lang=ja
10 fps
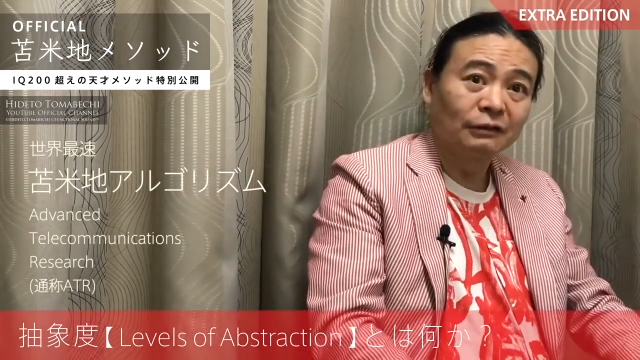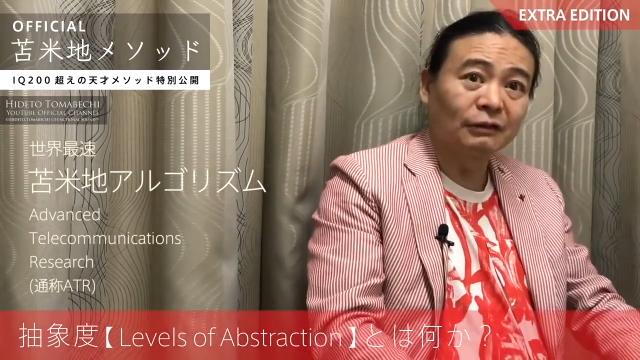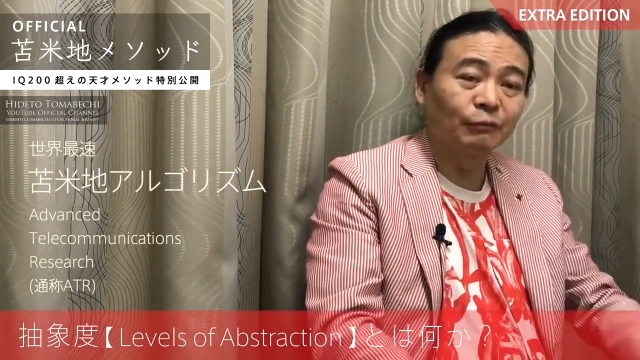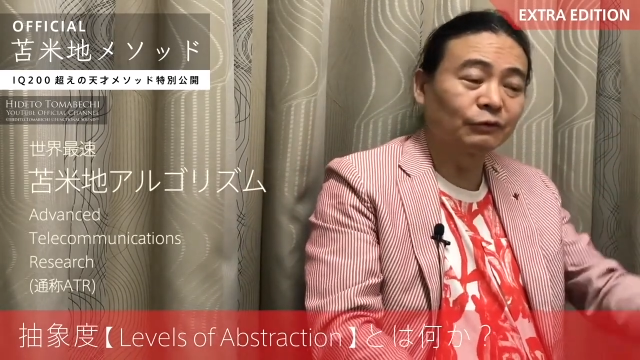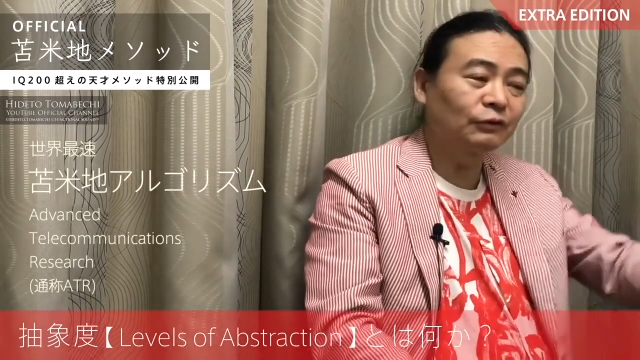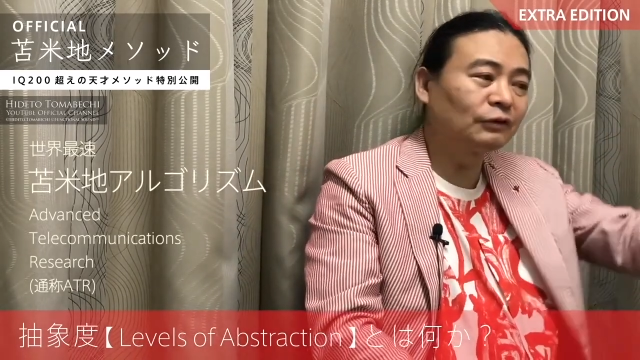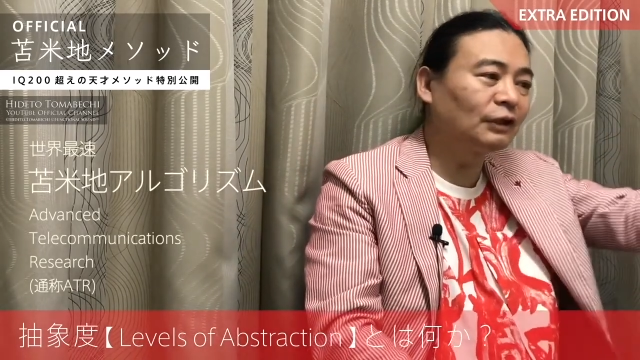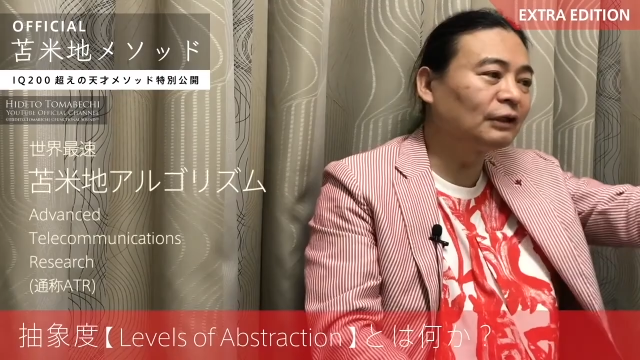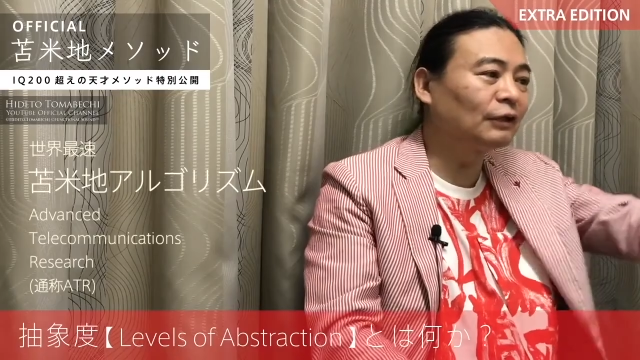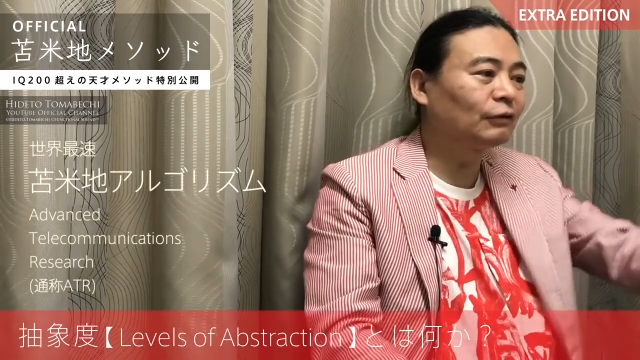で元の
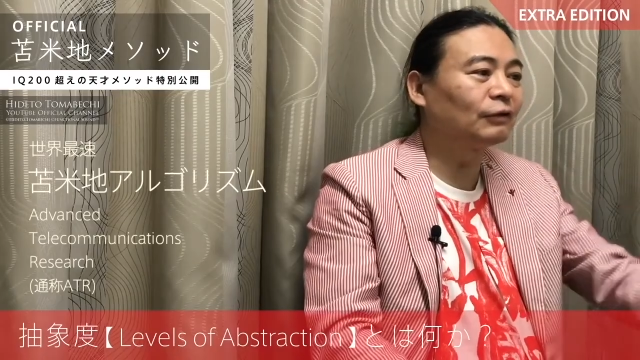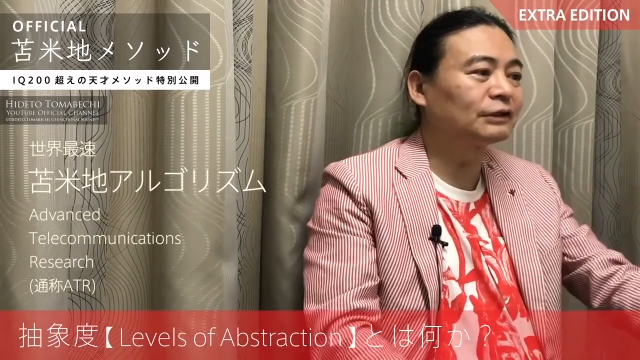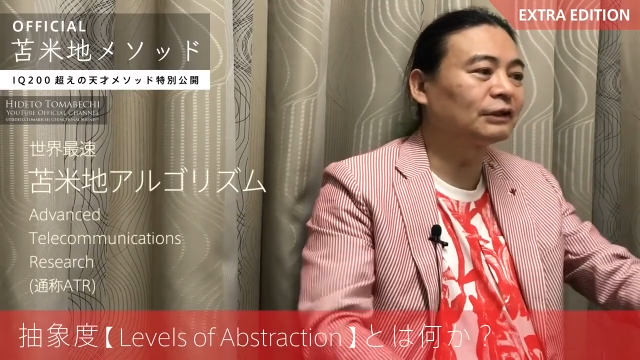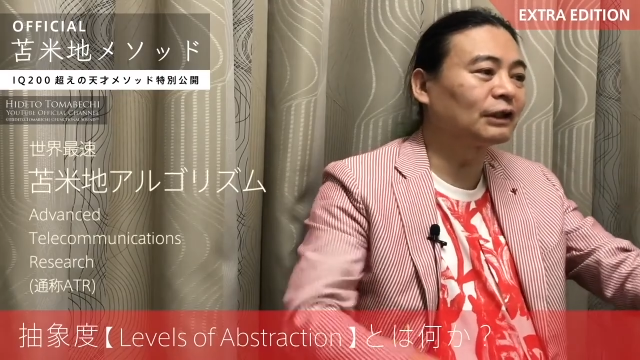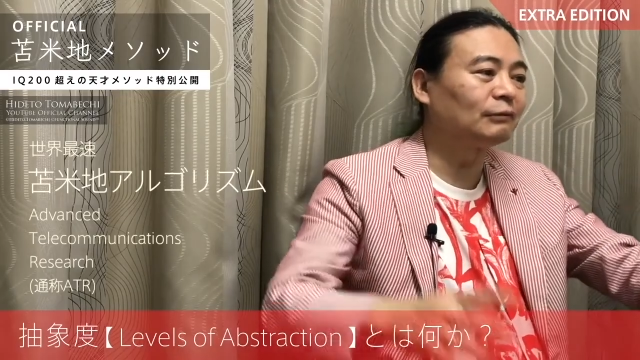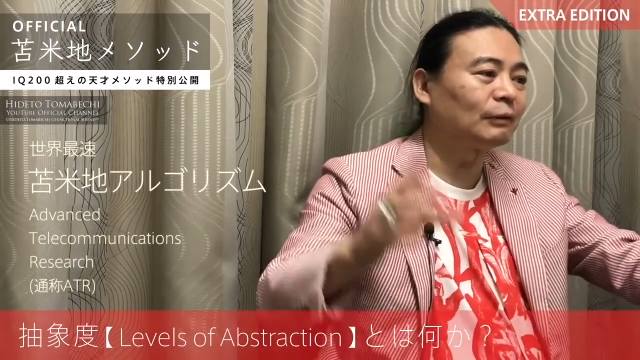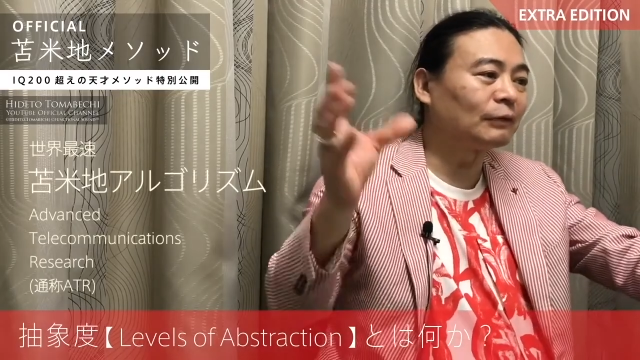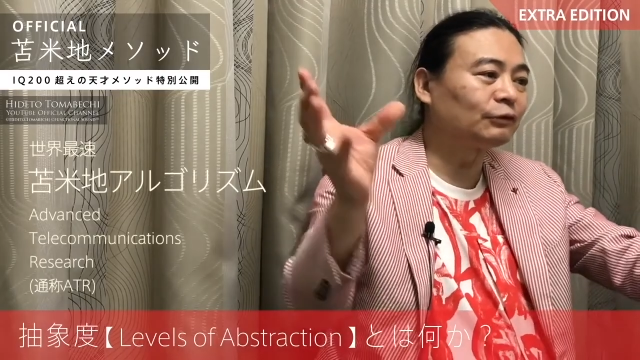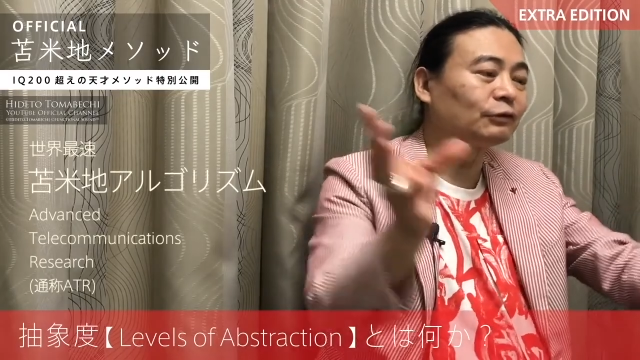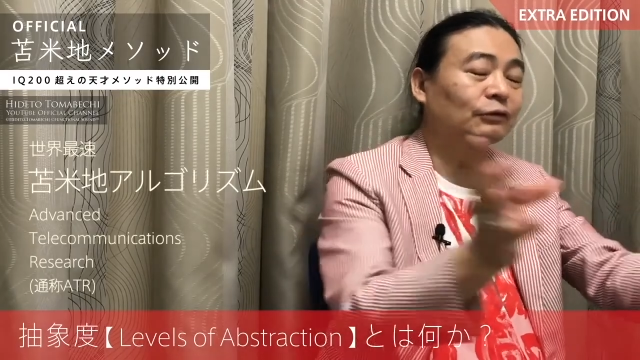データを壊さないま
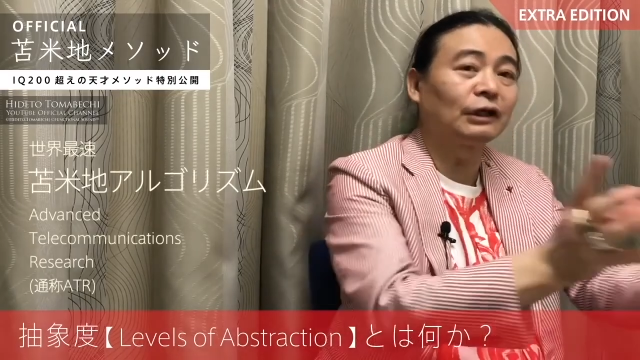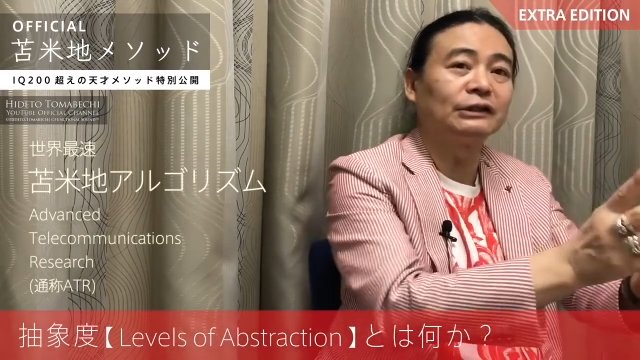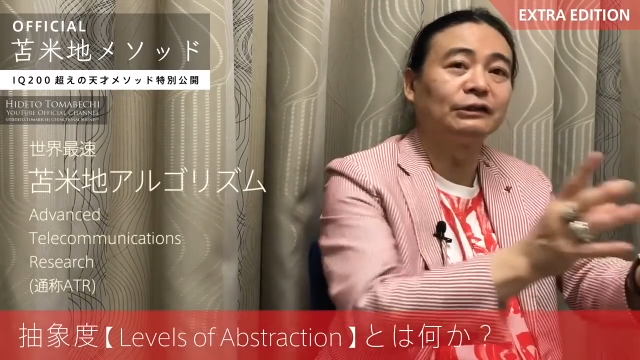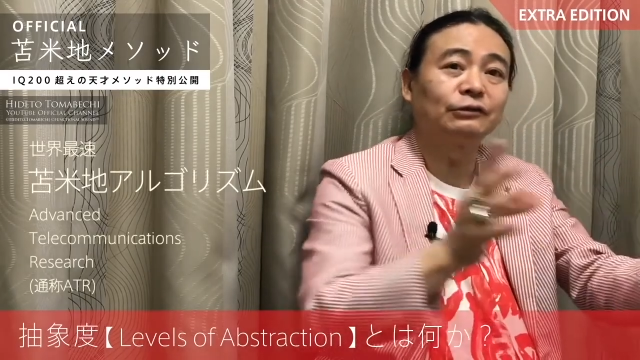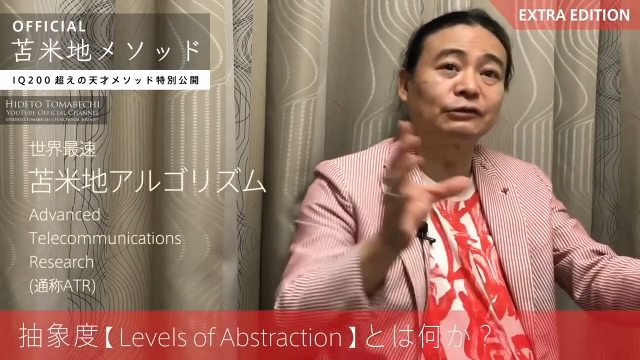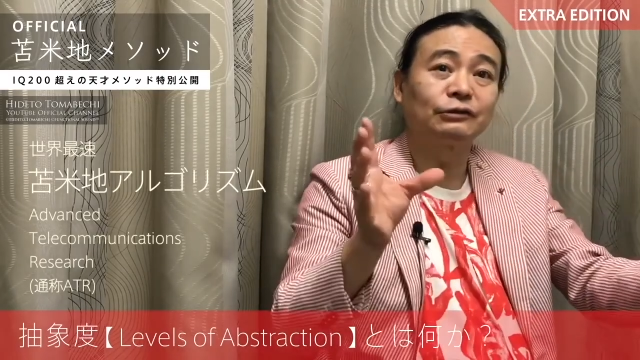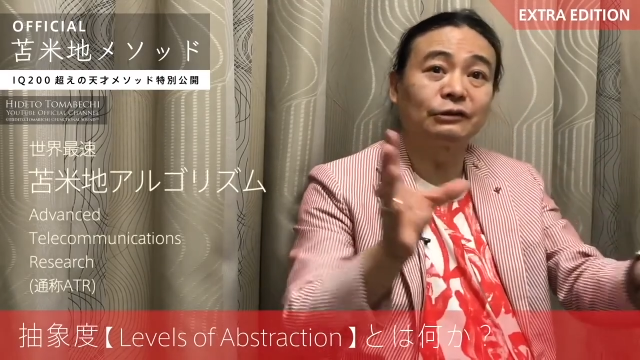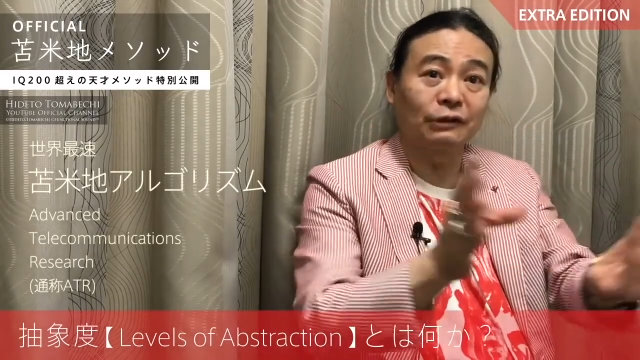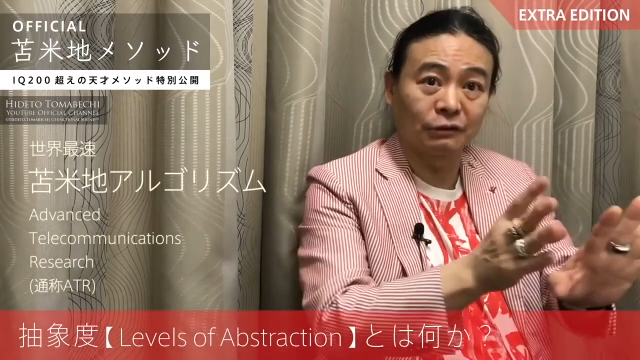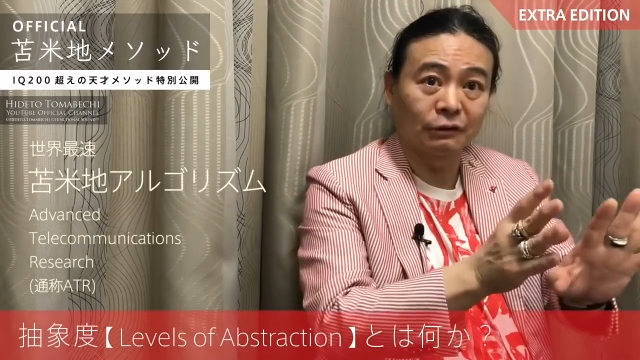まどんどん仮説を作っ
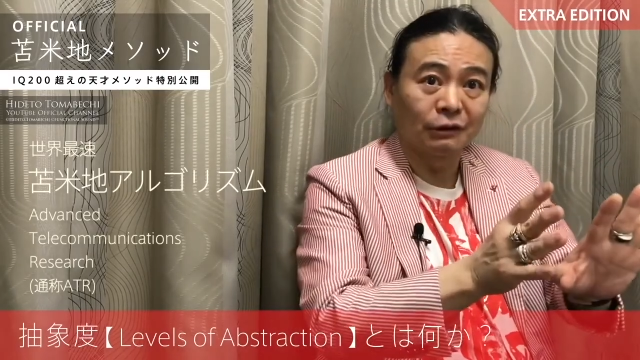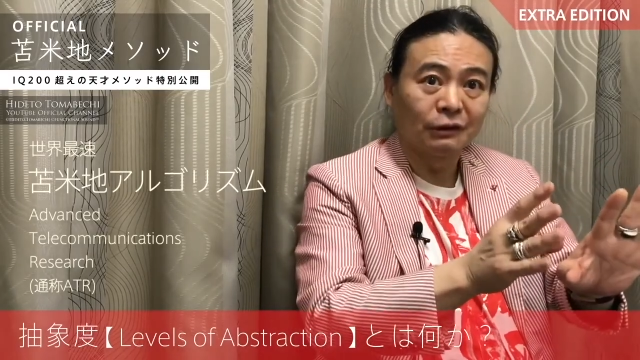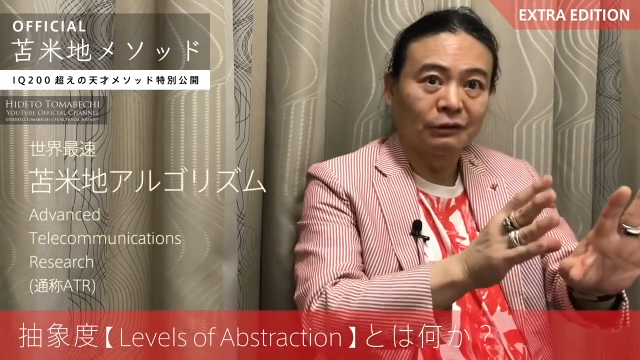ていく。